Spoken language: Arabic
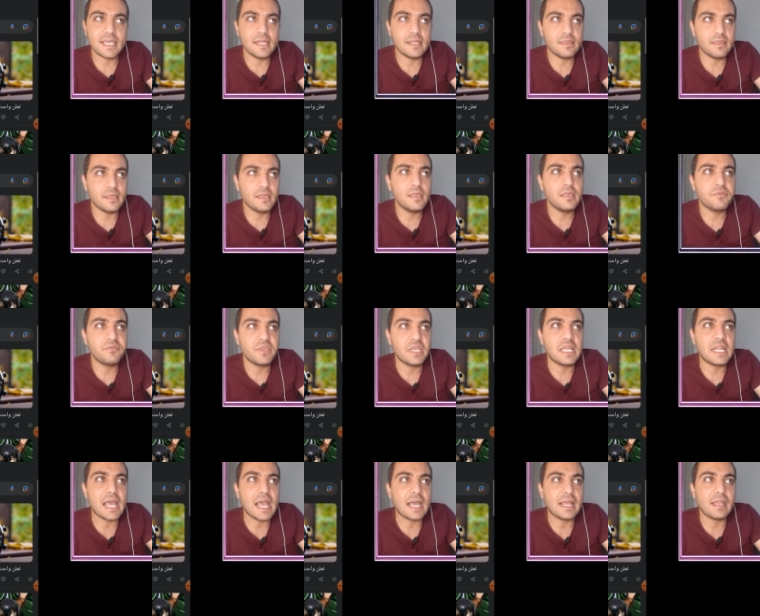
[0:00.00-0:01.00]
اني في
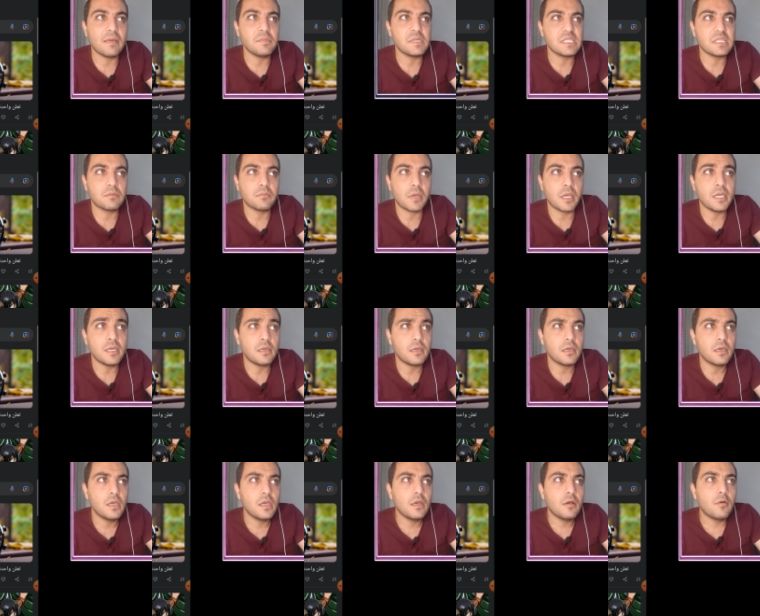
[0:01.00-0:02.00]
هنا علامه
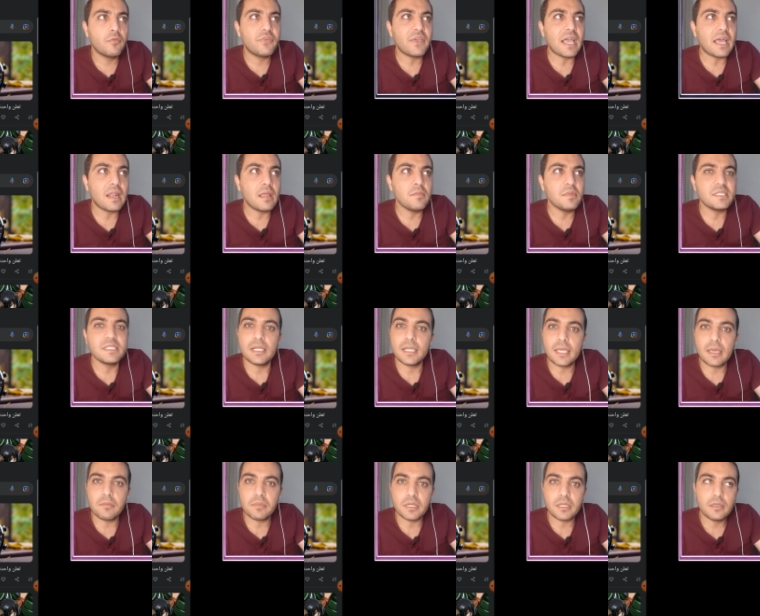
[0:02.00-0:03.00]
المايك وفي علامه
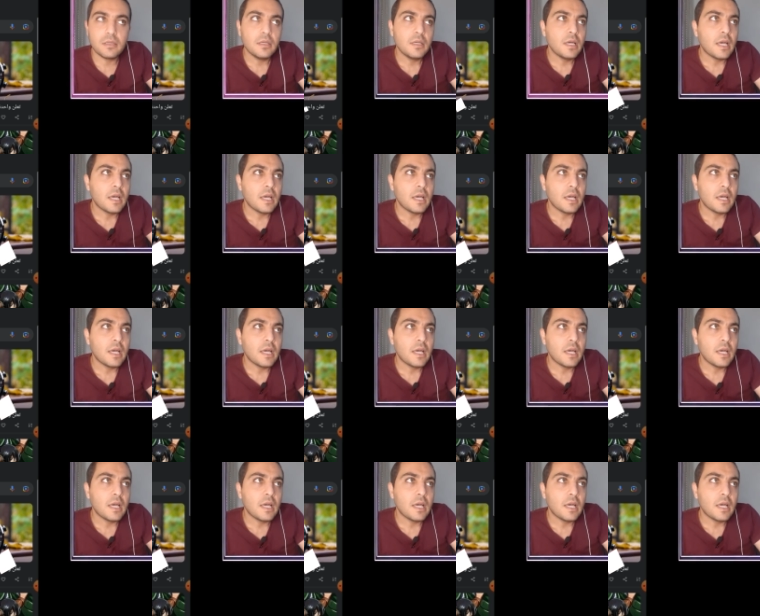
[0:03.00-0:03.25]
الكاميرا